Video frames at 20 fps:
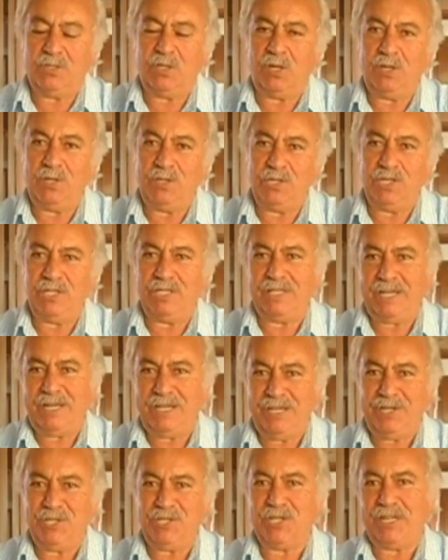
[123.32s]
Deutsche
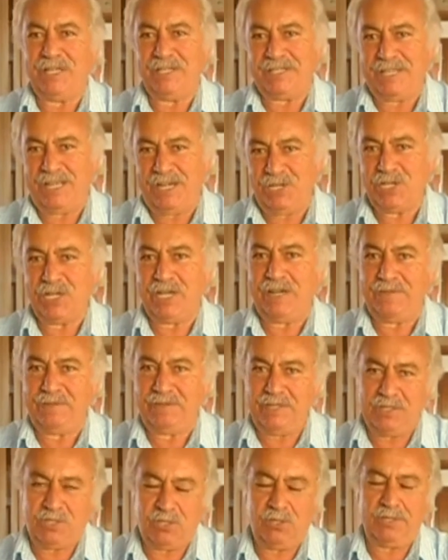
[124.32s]
Italienische
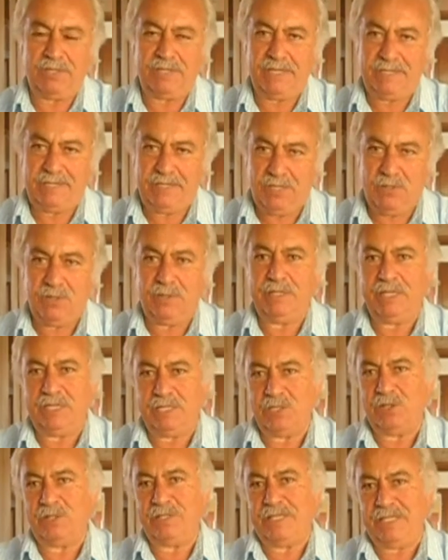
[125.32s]
Gesellschaft, Associazione
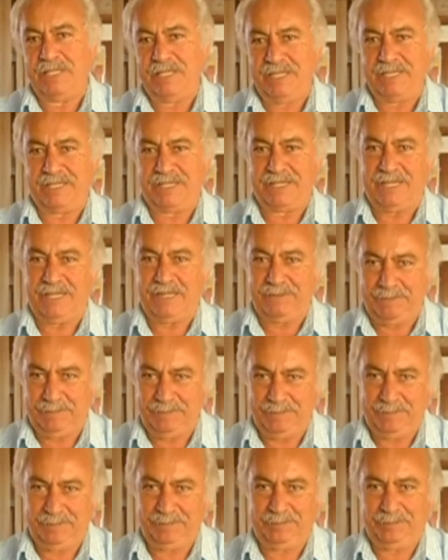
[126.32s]
Idrotedesca.
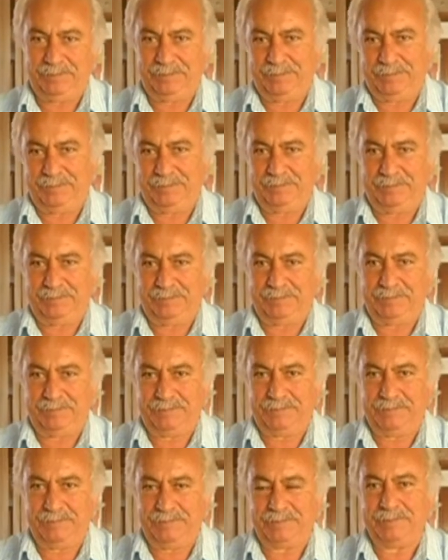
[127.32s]
E
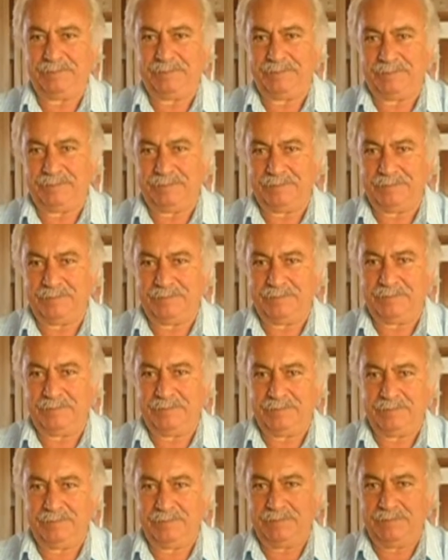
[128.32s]
quale attività
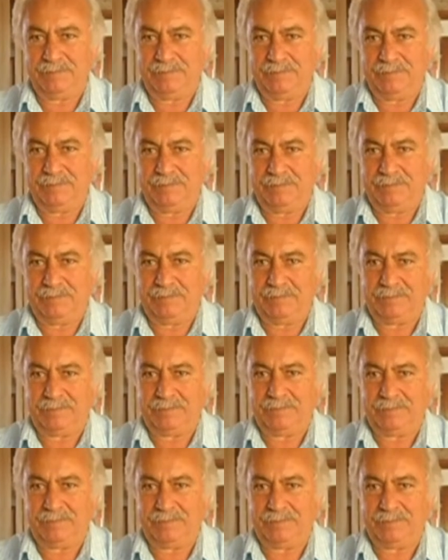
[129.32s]
svolgete? Chi
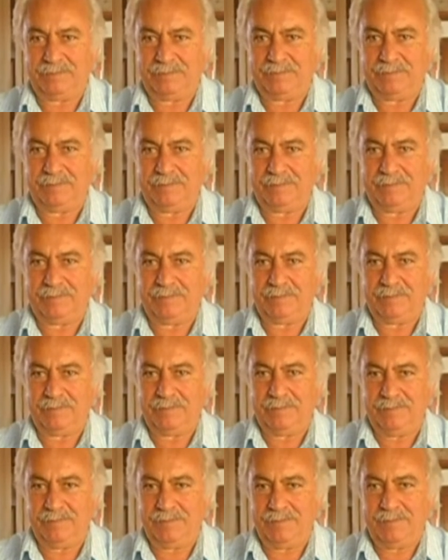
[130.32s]
sono le persone che
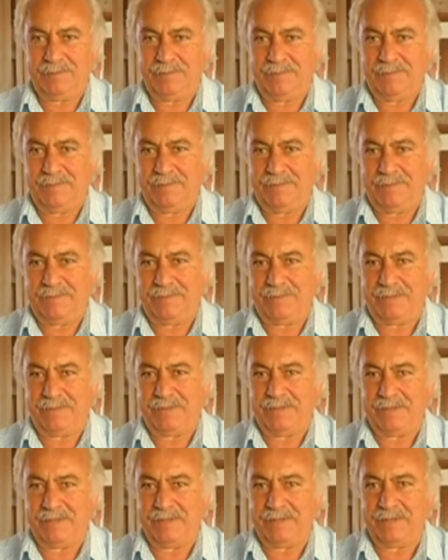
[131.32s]
si iscrivono
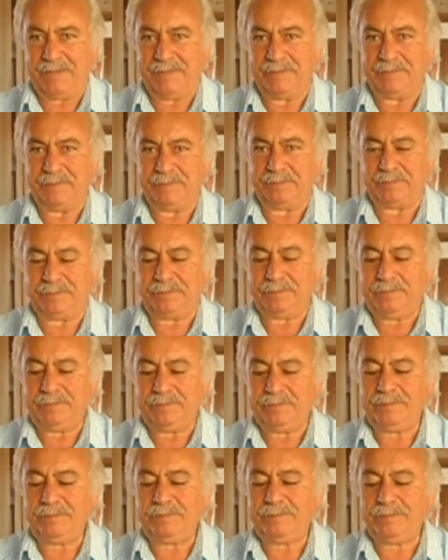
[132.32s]
solitamente
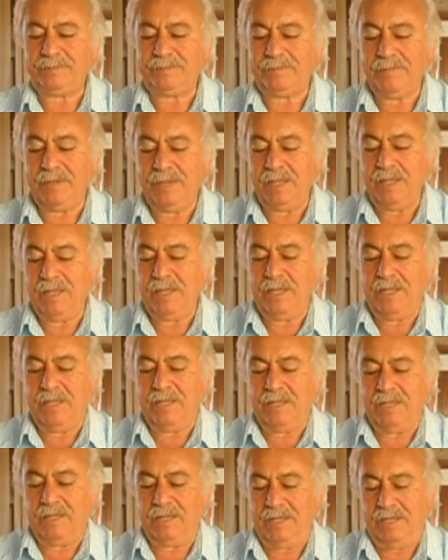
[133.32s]
all'associazione
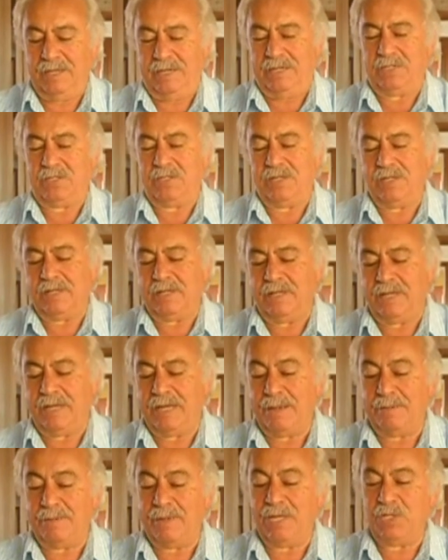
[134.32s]
italo-tedesca? Eh, la,
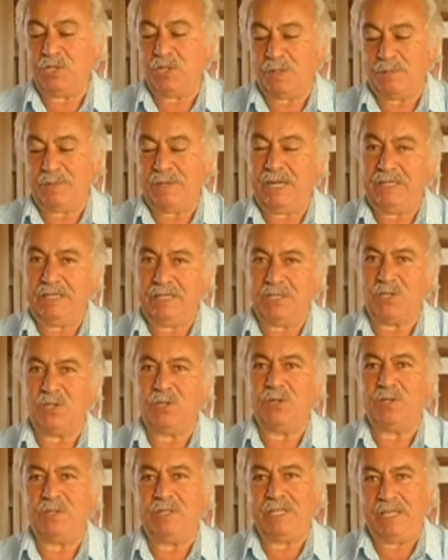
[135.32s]
la maggior parte
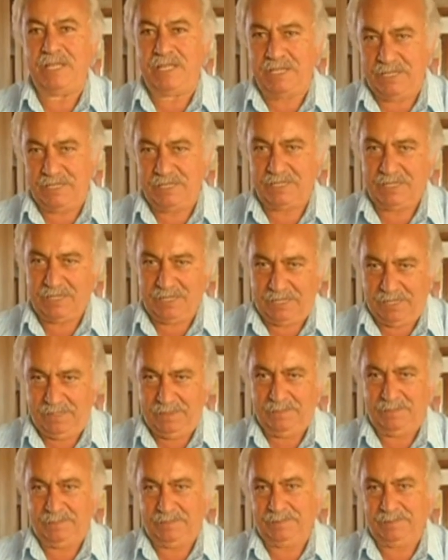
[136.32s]
sono tedeschi